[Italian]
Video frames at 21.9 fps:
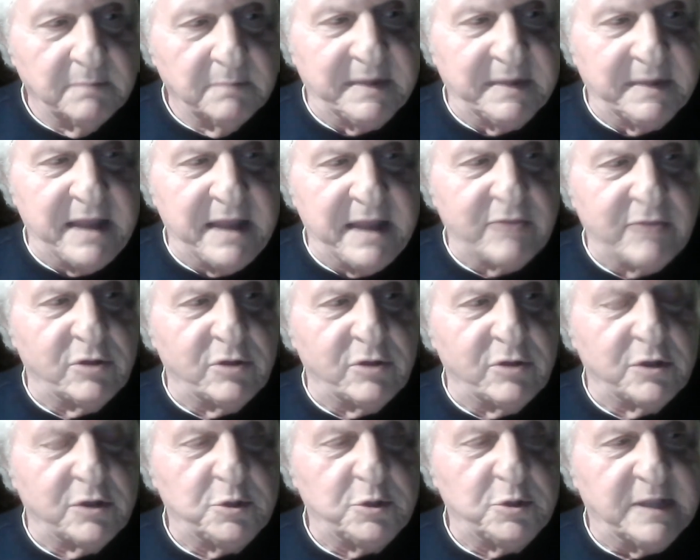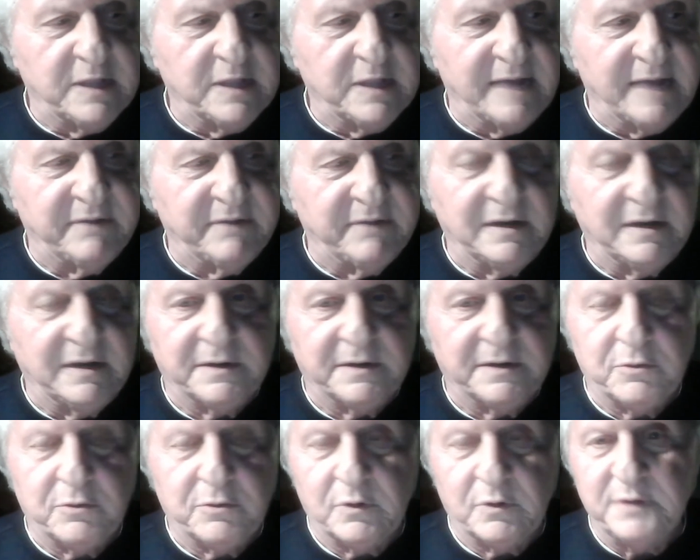Mariangela citava il
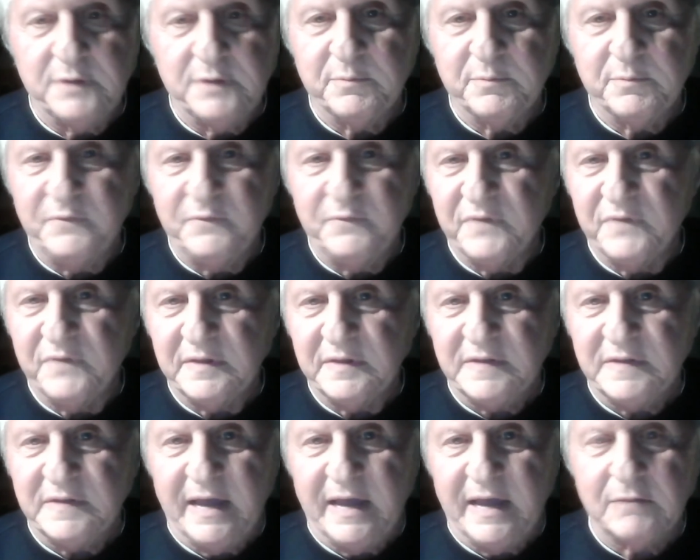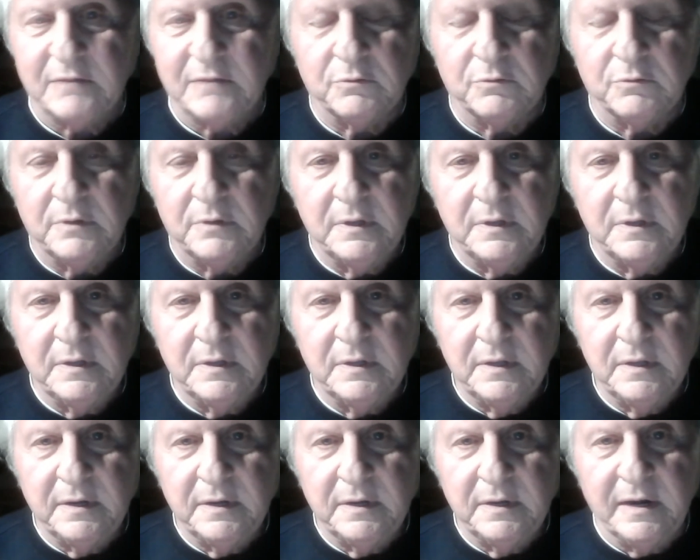regionalismo differenziato,
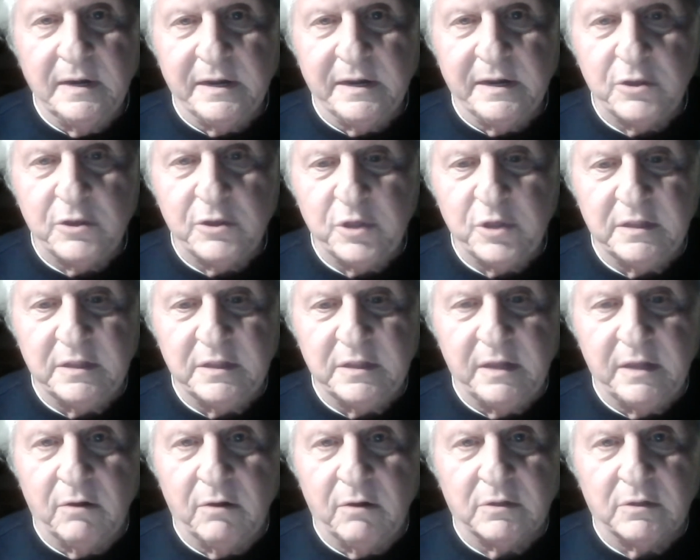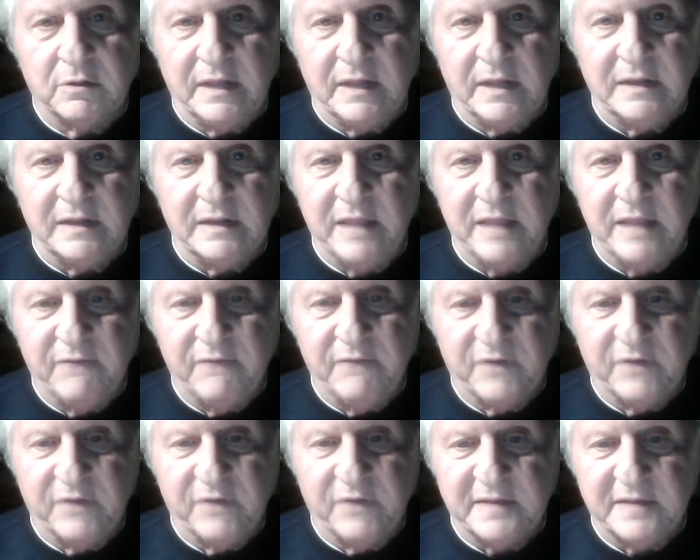nella recente nota al
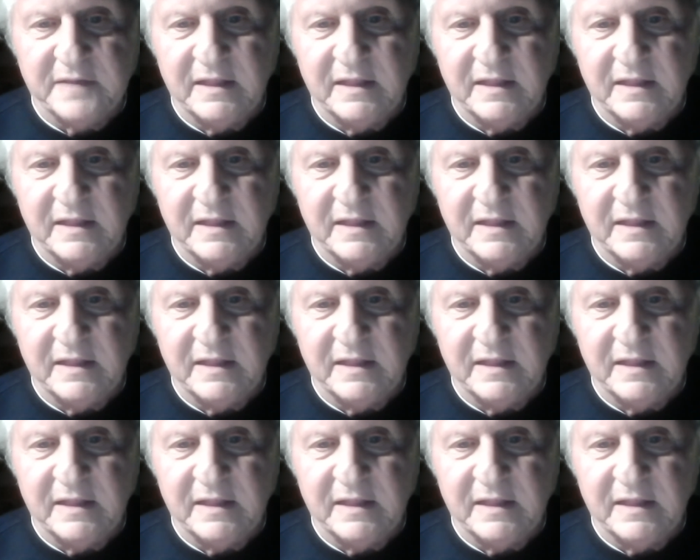DEF che è stata